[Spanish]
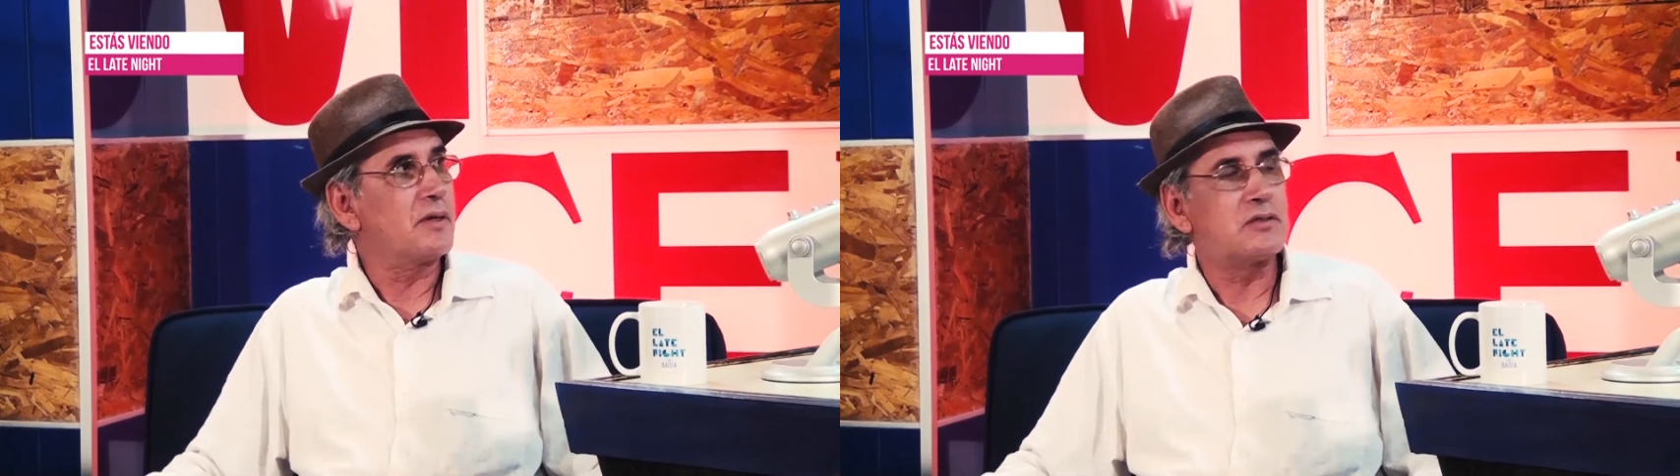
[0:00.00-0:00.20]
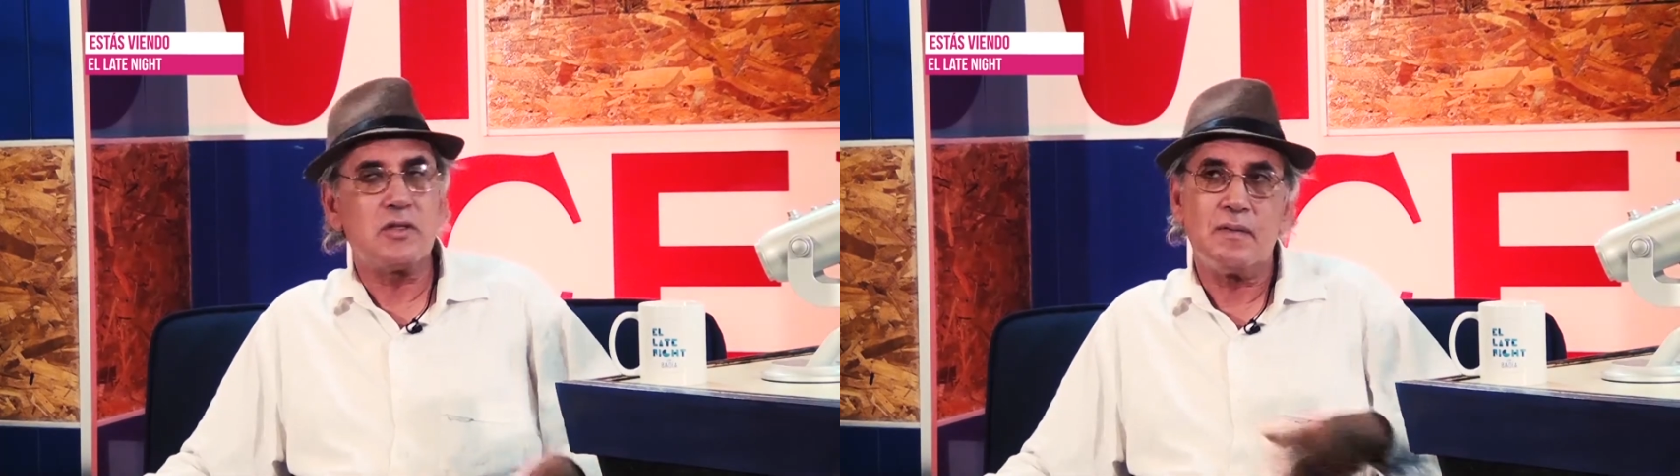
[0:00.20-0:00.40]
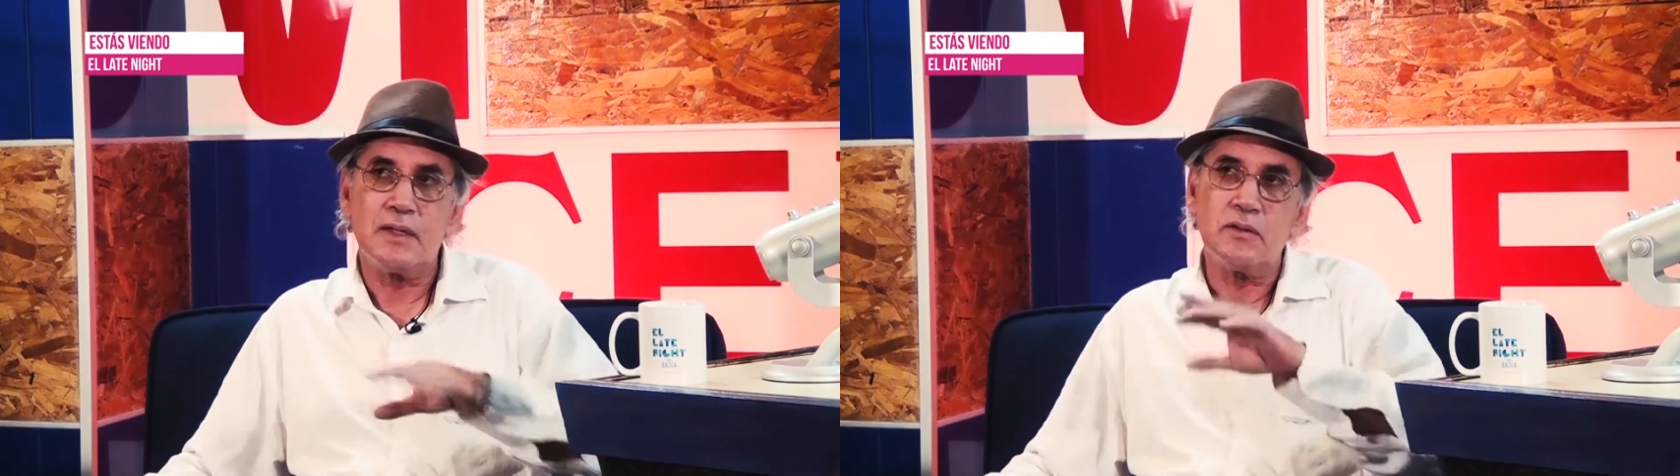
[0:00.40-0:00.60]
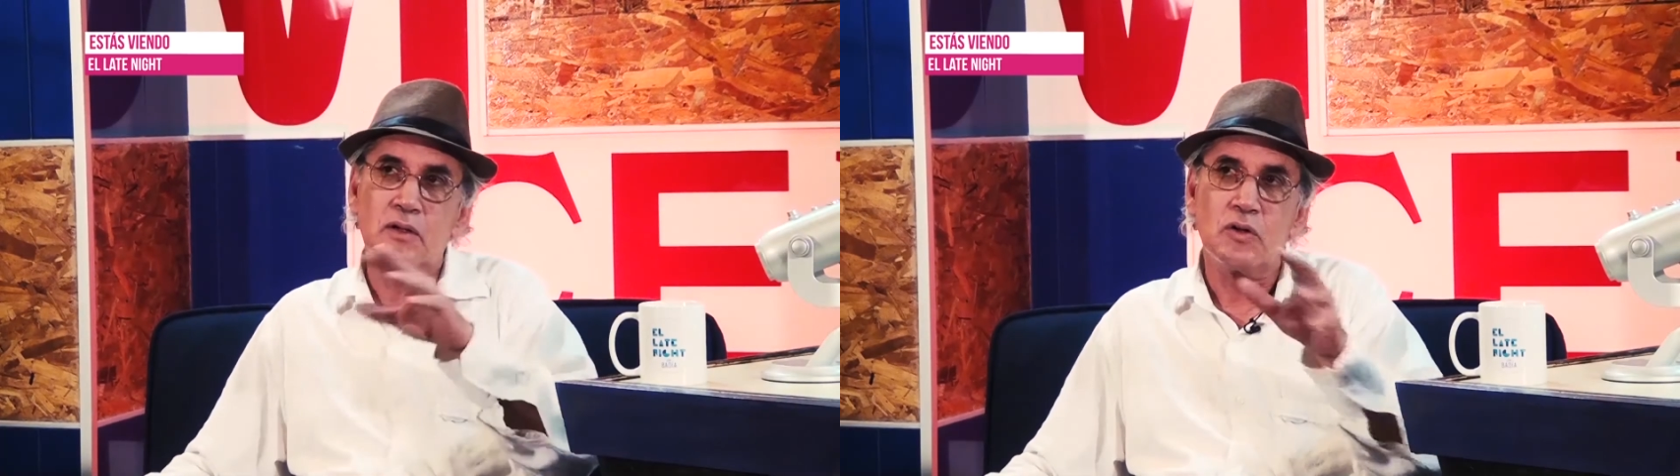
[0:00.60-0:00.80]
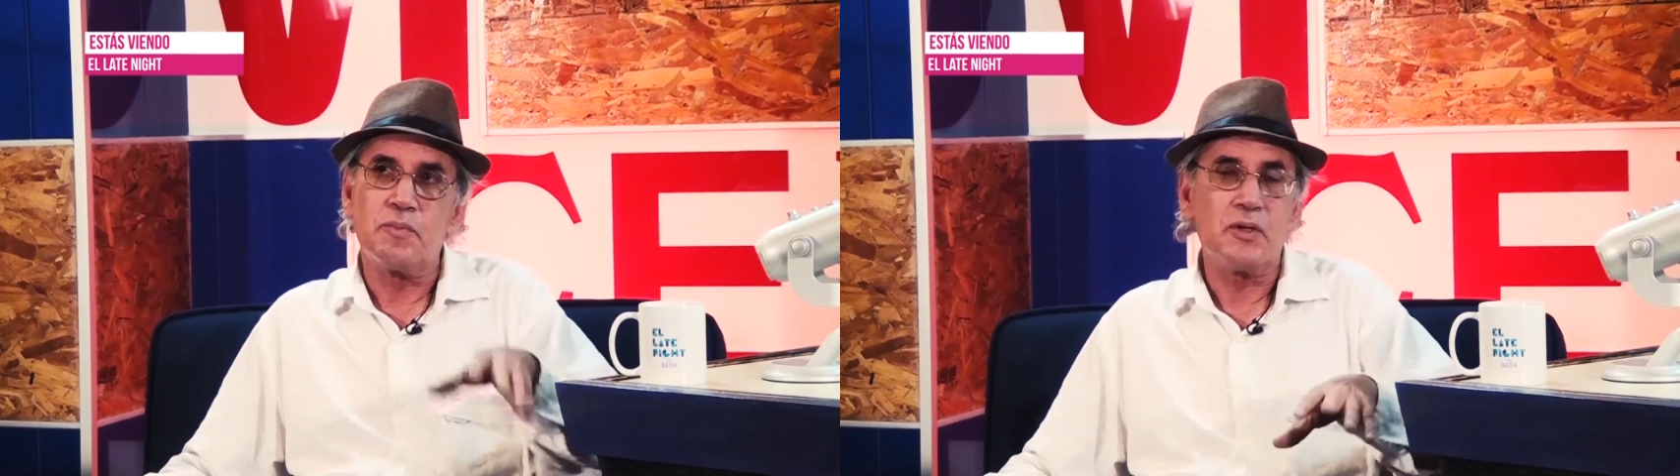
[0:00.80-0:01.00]
pero estoy hablando
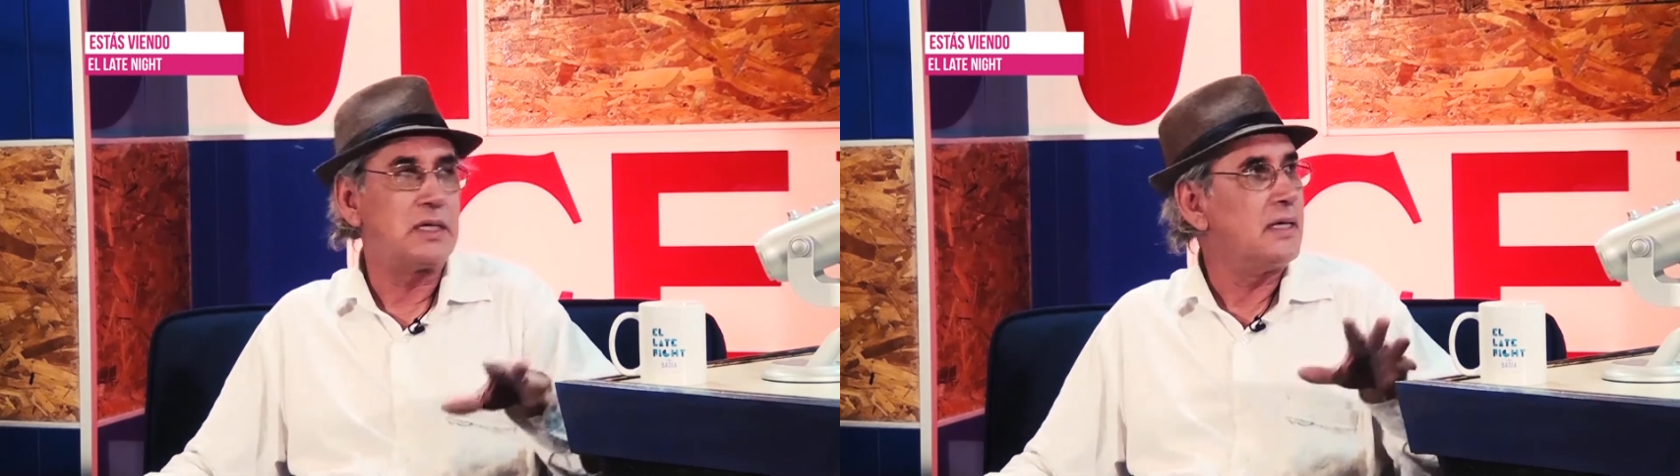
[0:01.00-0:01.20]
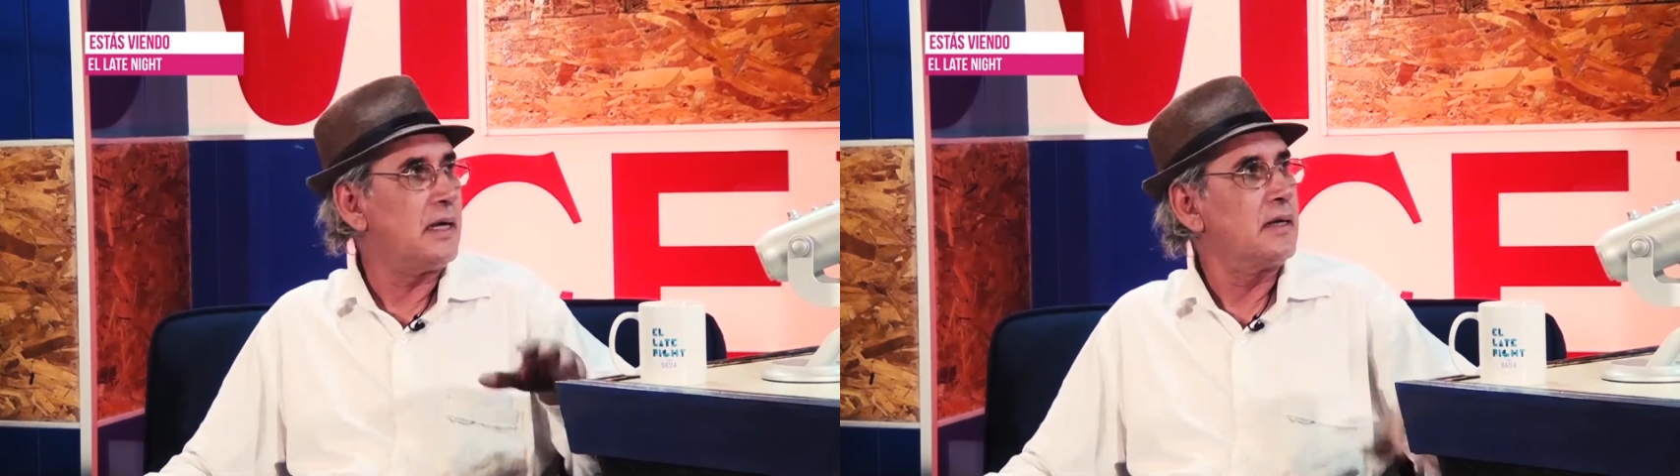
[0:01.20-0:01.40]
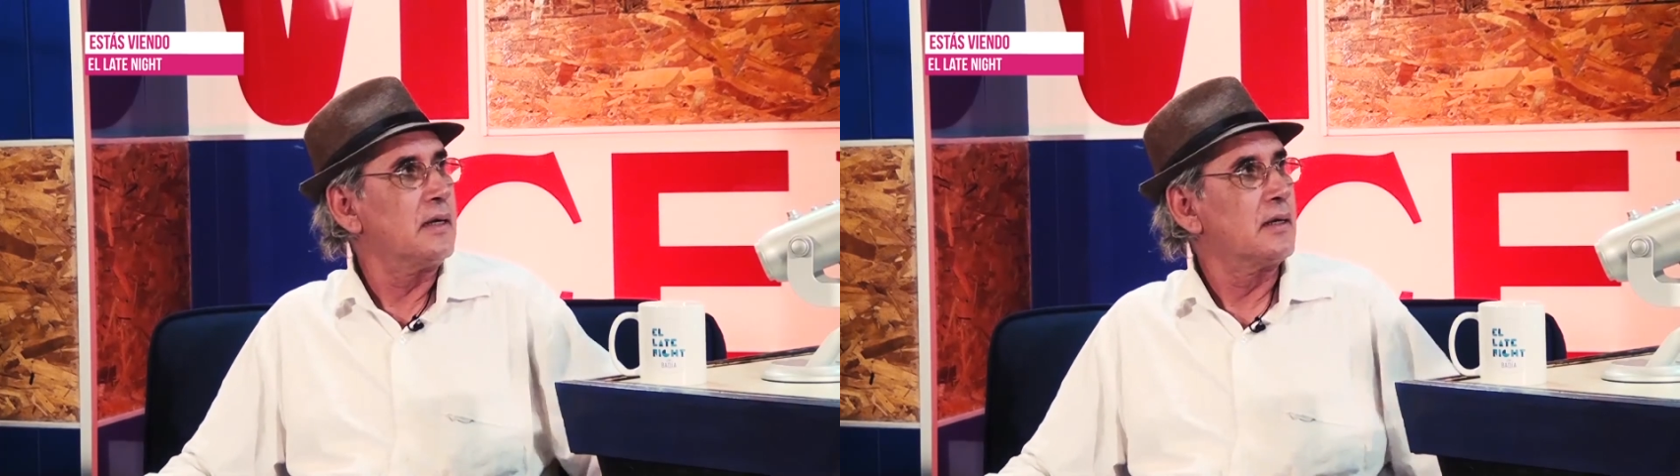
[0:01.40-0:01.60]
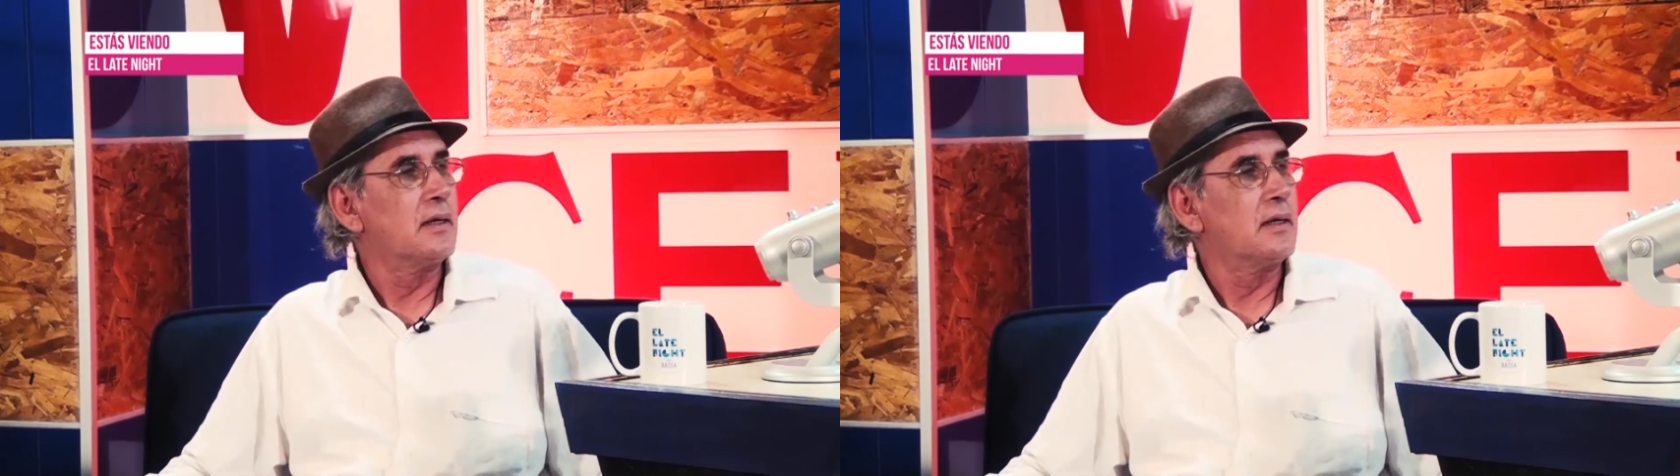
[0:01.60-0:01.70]
del grupo original.